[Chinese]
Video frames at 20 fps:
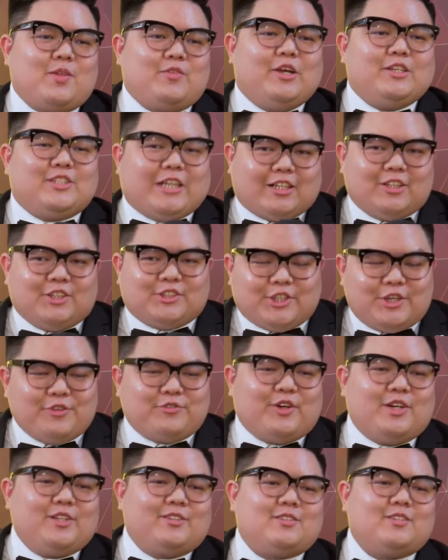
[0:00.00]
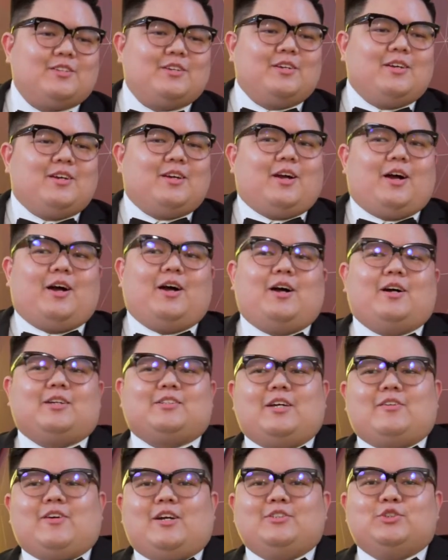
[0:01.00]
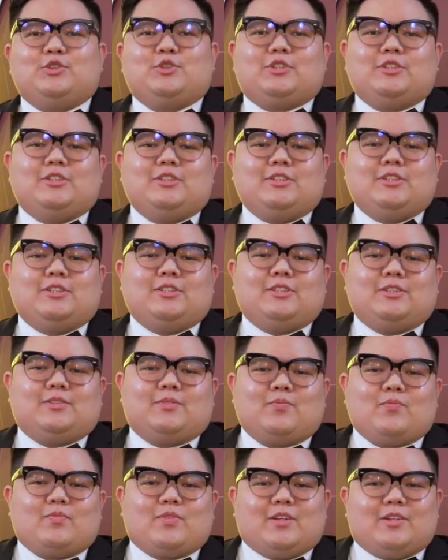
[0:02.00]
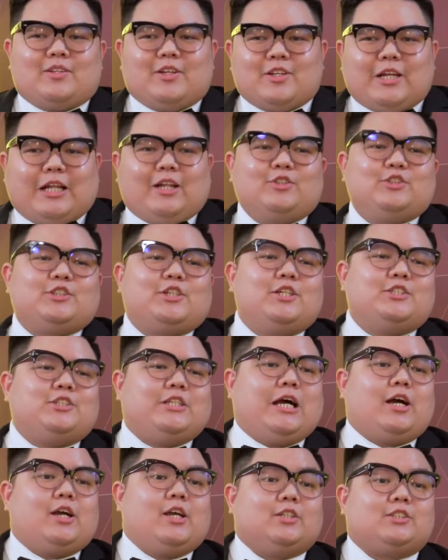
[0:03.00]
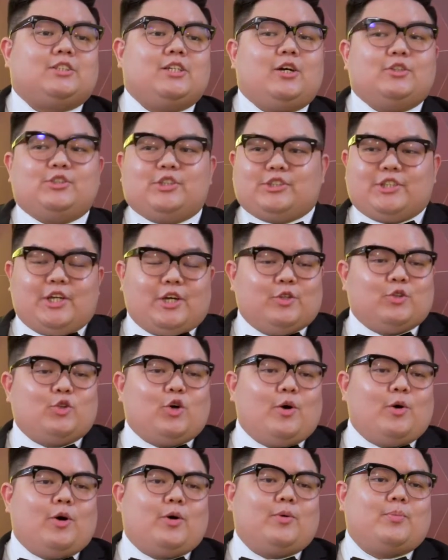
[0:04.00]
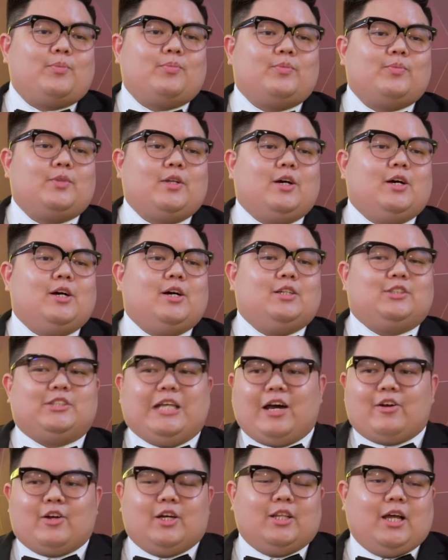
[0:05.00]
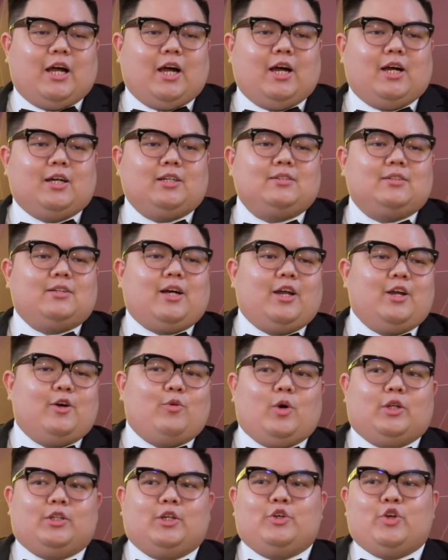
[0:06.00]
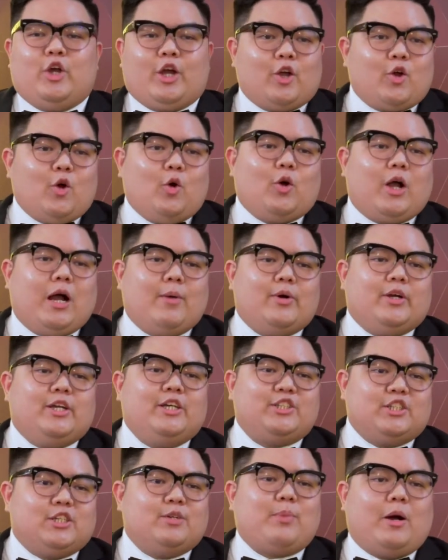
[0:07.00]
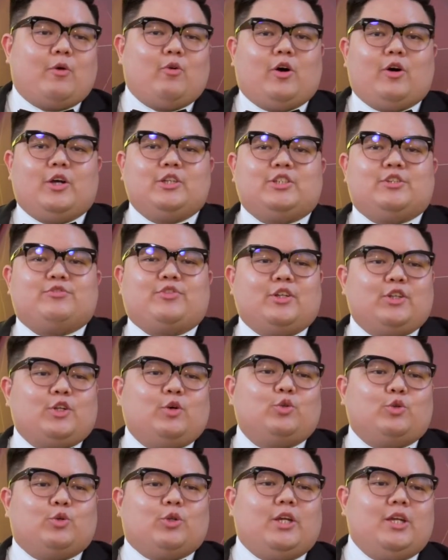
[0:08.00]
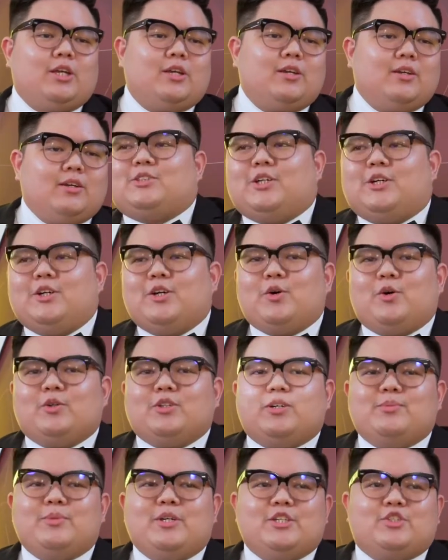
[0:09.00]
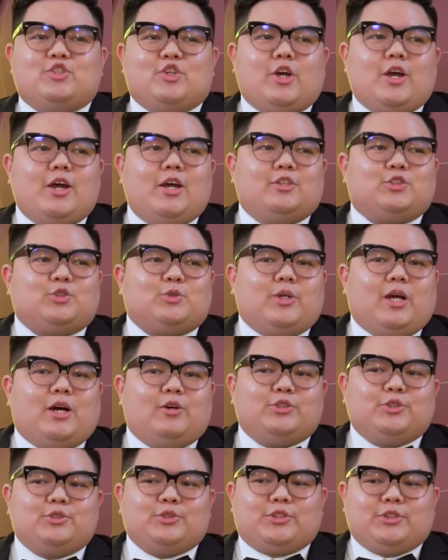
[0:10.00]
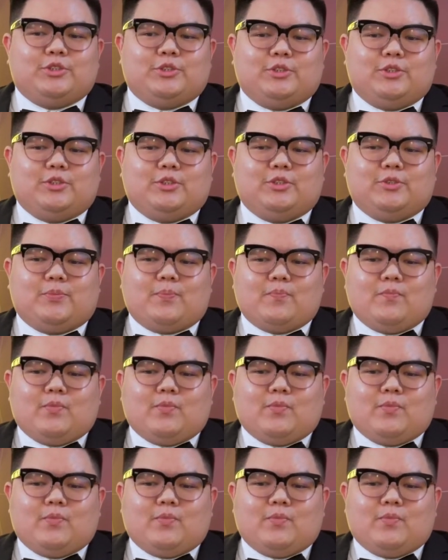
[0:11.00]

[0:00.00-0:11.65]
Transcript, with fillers: 非常的兴奋，啊，当然就是能拿到这个奖，也是要谢谢很多的家人啊，还有我的员工，他们一起帮我一起奋斗努力。成功的秘诀主要就是，